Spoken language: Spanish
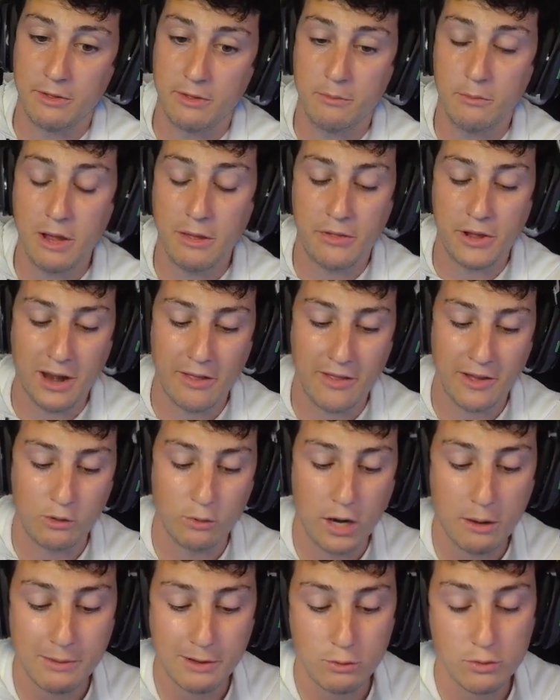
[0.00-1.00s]
Voy a hacer la de
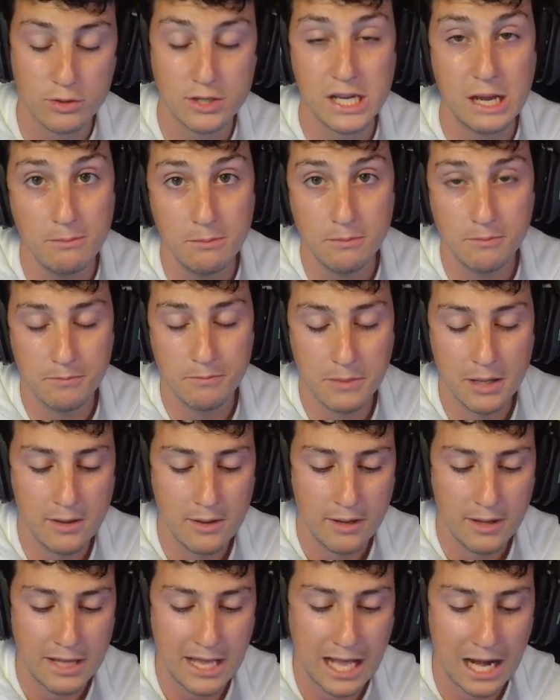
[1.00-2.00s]
curarme con Sam
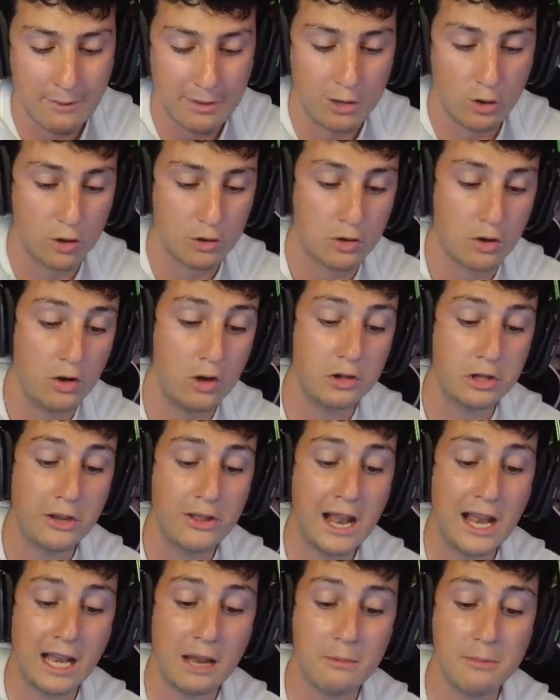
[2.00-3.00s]
y a la vez lo otro. El otro
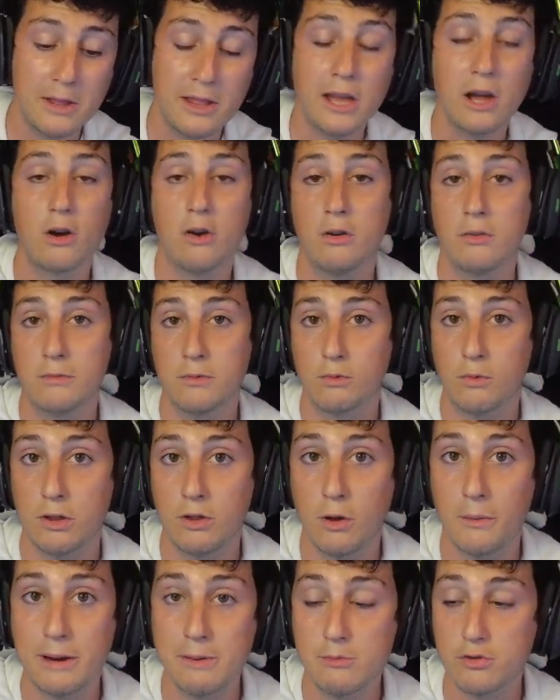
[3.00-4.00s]
día alguien me dijo, cuando
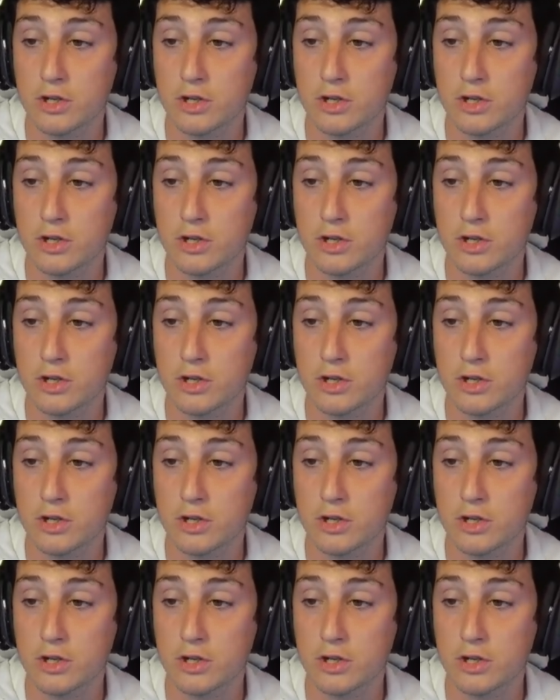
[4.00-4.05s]
abrimos